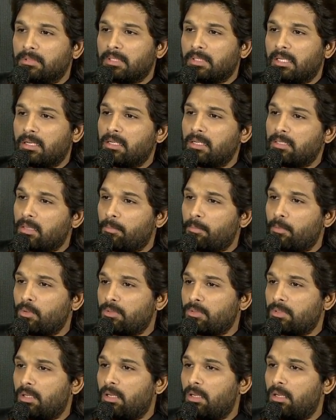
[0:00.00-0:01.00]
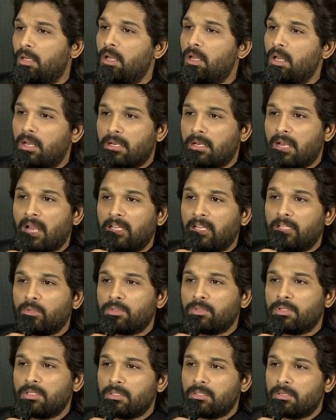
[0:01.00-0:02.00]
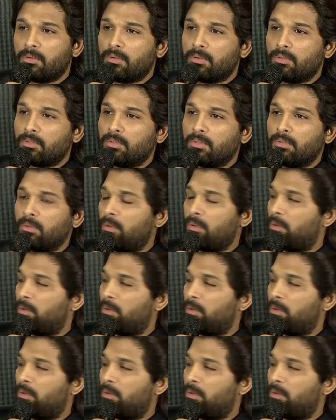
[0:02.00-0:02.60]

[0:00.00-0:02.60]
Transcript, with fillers: అంటే సపోజ్ నానితో చేసిన రోజు